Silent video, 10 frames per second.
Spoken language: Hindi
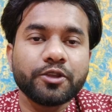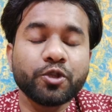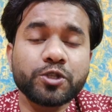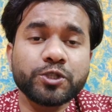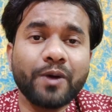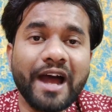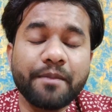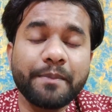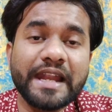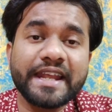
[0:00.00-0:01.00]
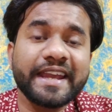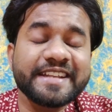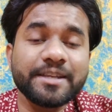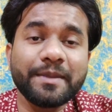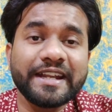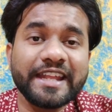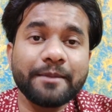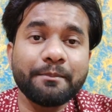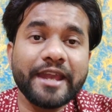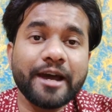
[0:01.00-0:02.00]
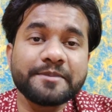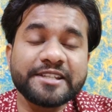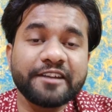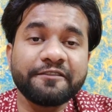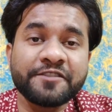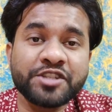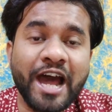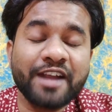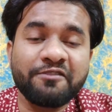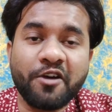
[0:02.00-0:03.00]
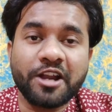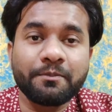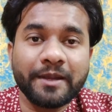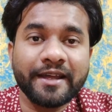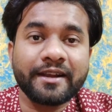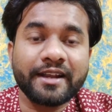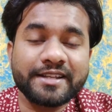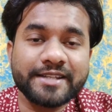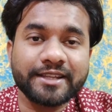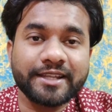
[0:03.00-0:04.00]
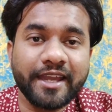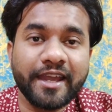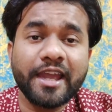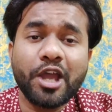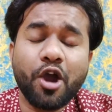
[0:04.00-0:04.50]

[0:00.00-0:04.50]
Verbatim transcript: दोस्तों आईपीएल के किसी भी टीम में हम सिर्फ चार फॉरेन प्लेयर रख सकते हैं